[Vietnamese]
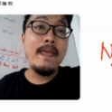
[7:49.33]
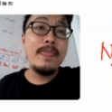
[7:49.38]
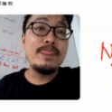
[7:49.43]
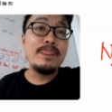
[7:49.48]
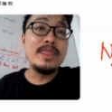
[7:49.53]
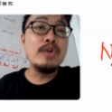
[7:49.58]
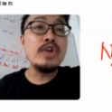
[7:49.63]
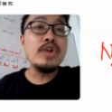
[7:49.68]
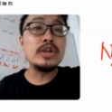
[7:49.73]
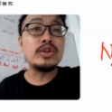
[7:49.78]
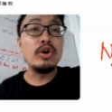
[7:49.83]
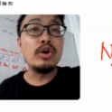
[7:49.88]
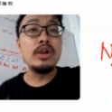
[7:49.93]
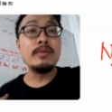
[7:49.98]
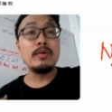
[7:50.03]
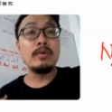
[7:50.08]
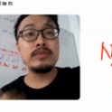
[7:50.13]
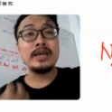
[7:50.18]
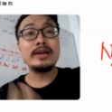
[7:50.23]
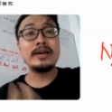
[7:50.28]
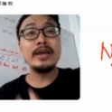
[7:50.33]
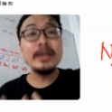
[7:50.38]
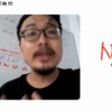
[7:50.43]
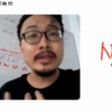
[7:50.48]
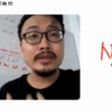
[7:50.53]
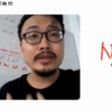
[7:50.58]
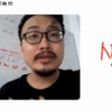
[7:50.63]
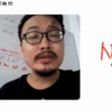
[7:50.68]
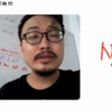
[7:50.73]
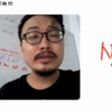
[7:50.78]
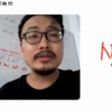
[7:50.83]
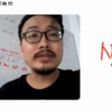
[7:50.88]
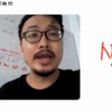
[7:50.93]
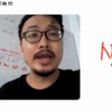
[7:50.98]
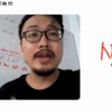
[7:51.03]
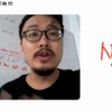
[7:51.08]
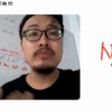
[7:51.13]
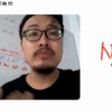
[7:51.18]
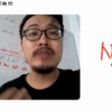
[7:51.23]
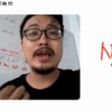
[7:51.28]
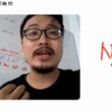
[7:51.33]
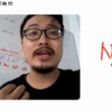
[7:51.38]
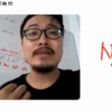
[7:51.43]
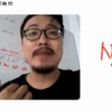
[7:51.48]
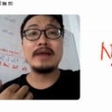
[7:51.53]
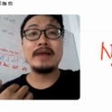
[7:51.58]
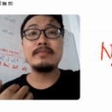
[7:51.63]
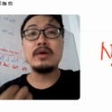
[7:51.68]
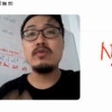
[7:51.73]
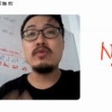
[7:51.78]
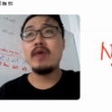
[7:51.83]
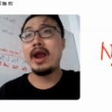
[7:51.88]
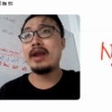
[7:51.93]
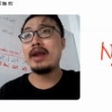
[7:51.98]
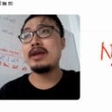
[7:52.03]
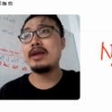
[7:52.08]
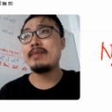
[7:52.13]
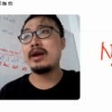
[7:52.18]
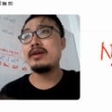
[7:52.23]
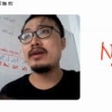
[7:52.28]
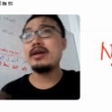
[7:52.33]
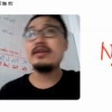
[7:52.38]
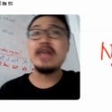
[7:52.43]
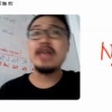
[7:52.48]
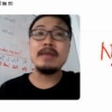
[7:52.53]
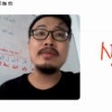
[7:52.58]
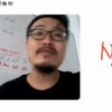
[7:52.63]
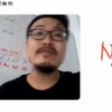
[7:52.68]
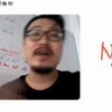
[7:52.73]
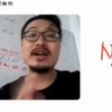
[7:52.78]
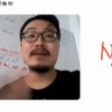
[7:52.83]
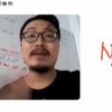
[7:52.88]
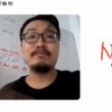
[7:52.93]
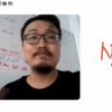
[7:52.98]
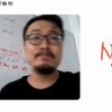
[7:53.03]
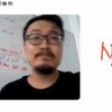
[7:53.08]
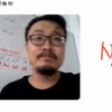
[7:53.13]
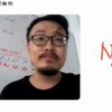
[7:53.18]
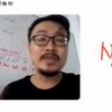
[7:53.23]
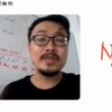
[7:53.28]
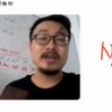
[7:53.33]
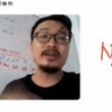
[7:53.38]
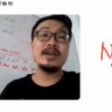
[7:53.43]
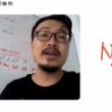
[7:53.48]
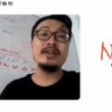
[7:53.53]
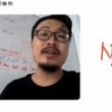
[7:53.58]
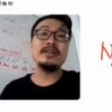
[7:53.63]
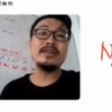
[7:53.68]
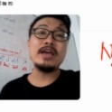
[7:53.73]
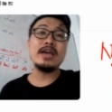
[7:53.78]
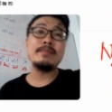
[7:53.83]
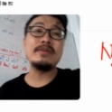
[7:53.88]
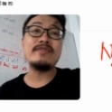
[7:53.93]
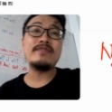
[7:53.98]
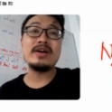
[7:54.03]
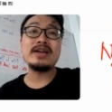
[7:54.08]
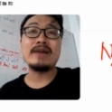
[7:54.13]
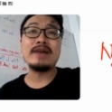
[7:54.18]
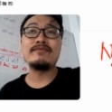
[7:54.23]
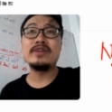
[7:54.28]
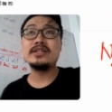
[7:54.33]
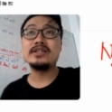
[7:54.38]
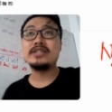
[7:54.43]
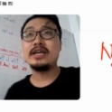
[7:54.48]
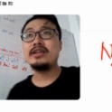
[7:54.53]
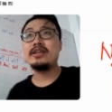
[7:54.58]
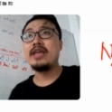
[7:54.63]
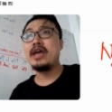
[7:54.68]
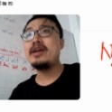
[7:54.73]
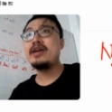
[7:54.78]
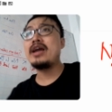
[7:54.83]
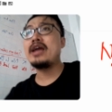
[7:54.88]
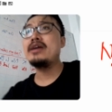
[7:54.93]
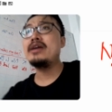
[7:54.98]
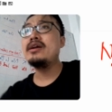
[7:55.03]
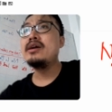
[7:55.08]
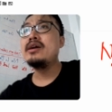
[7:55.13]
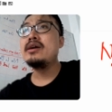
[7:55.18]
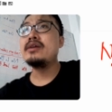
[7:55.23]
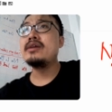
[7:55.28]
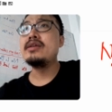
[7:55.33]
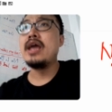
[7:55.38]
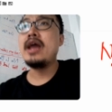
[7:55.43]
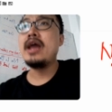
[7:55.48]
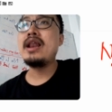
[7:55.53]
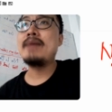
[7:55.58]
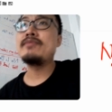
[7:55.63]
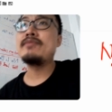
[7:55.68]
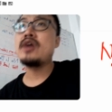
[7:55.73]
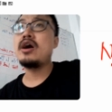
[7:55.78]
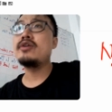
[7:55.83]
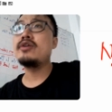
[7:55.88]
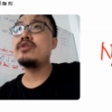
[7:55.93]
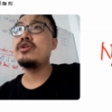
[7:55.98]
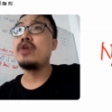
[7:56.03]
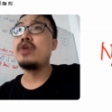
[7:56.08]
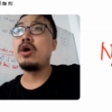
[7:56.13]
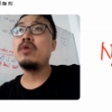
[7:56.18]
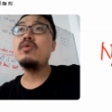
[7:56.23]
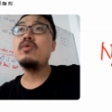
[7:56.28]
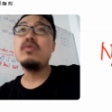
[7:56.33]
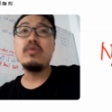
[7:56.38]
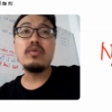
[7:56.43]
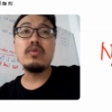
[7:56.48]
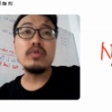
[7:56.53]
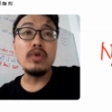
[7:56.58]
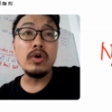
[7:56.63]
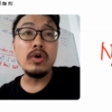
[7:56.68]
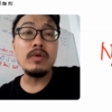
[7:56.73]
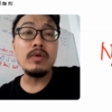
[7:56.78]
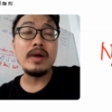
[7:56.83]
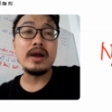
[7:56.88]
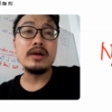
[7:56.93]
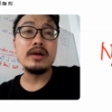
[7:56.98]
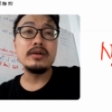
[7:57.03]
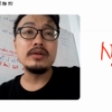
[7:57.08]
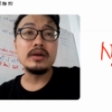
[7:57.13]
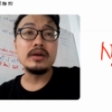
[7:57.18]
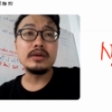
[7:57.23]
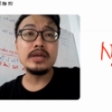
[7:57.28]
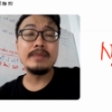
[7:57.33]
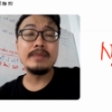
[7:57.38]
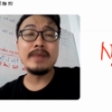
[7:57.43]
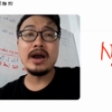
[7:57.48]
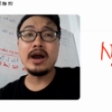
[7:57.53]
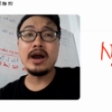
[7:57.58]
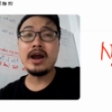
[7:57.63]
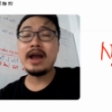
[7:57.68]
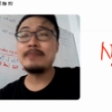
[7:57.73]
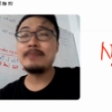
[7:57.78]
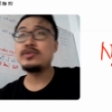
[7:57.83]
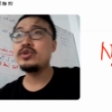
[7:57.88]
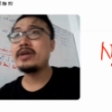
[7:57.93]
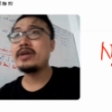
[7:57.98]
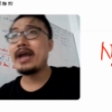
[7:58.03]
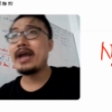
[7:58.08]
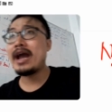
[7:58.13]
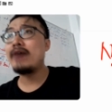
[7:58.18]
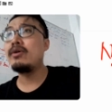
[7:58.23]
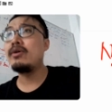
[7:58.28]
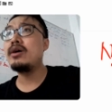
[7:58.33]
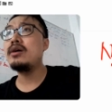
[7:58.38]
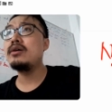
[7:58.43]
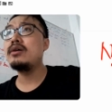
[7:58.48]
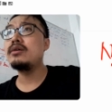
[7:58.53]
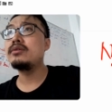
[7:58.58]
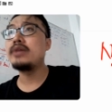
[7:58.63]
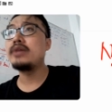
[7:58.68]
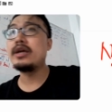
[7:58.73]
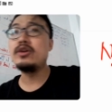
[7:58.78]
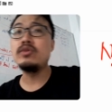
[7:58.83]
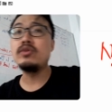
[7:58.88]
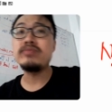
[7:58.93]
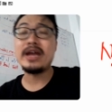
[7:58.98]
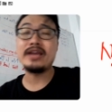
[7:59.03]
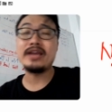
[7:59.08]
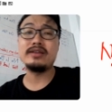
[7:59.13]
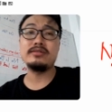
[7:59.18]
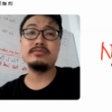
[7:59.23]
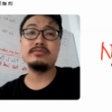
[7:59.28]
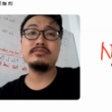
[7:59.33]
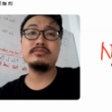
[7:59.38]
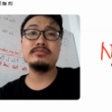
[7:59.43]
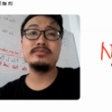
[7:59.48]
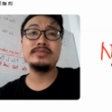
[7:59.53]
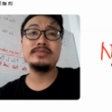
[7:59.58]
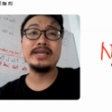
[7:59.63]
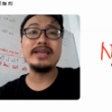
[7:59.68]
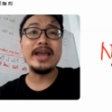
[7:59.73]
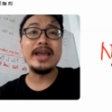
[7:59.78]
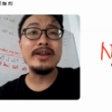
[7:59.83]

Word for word: nếu như tôi là một chất khí thì lúc này các bạn bảo quản các bạn có thể dễ bị va đập chất khí thì dễ bị va đập và nó sẽ dễ gây dễ làm cho nó nổ đúng không ạ khi mà ở áp suất cao á, thì lúc này sẽ dễ